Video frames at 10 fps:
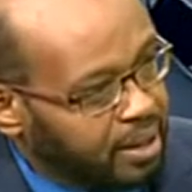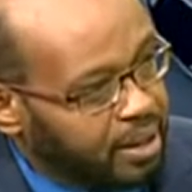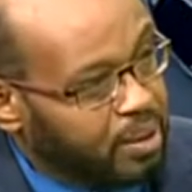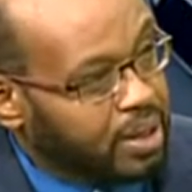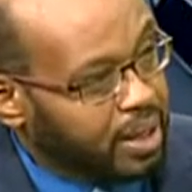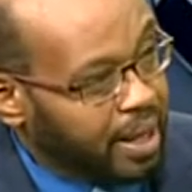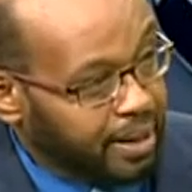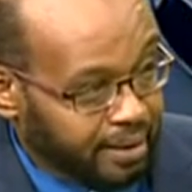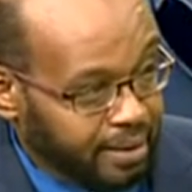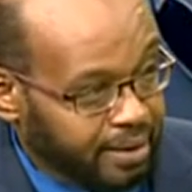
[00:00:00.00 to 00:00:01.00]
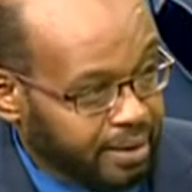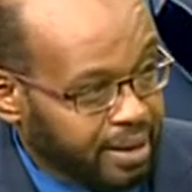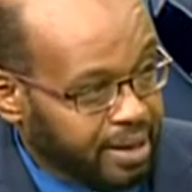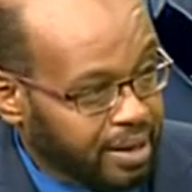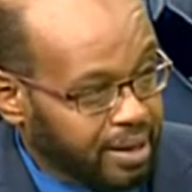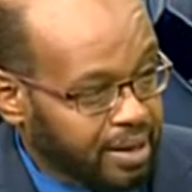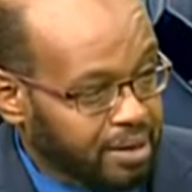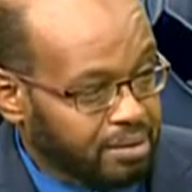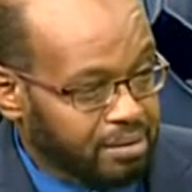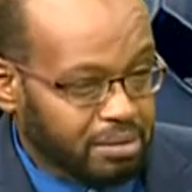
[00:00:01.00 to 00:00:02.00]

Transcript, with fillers: أدوات الحل آه،